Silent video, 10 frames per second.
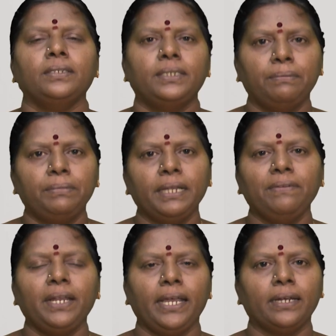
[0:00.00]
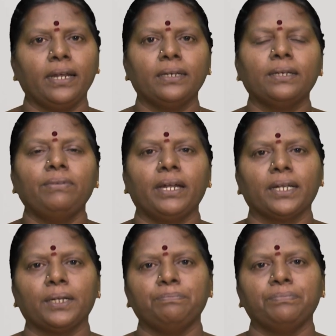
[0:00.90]
ஜெம் டிவி நேயர்களுக்கு
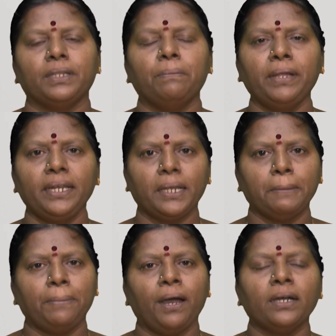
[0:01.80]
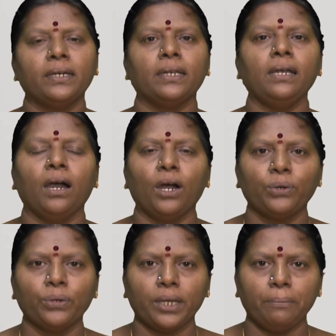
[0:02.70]
வணக்கம் நம்ம இன்னைக்கு பார்க்குற
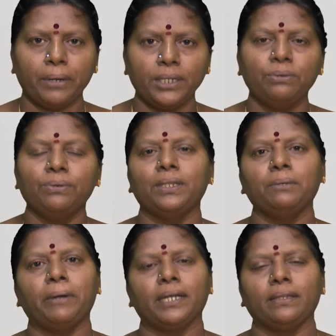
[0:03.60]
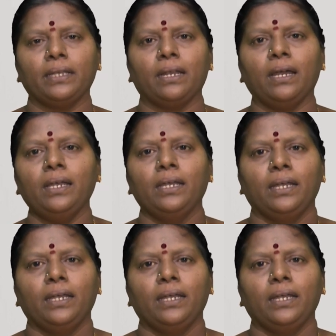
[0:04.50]
ஆரோக்கிய பதிவு வந்து பார்த்தீங்கன்னா